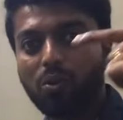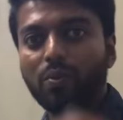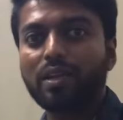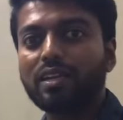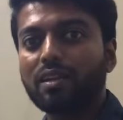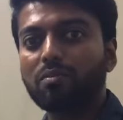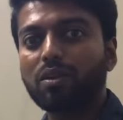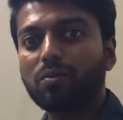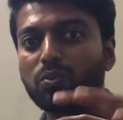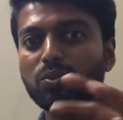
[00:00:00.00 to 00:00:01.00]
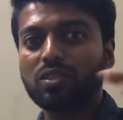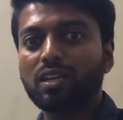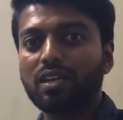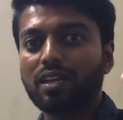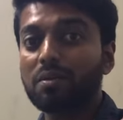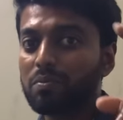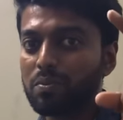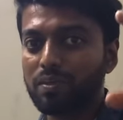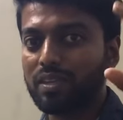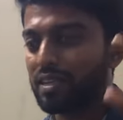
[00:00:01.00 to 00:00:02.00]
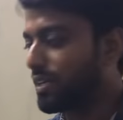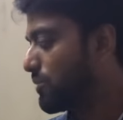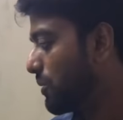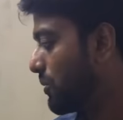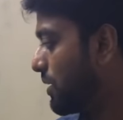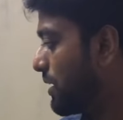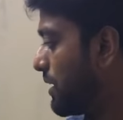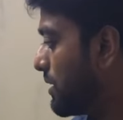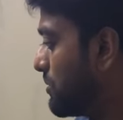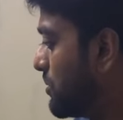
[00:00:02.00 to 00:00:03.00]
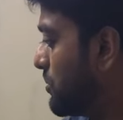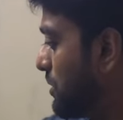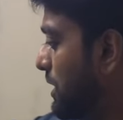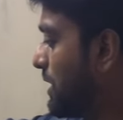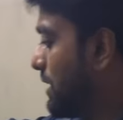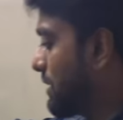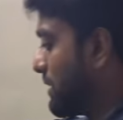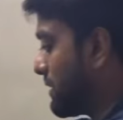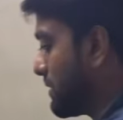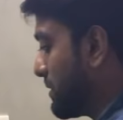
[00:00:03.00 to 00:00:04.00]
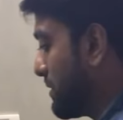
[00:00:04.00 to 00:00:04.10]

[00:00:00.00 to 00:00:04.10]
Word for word: கோவிட் டைமில் புதுசாக என்னென்னா பிபிஇ கிட் e வாங்குவாங்க அது வந்து ஒரு ஏழு கிட்டு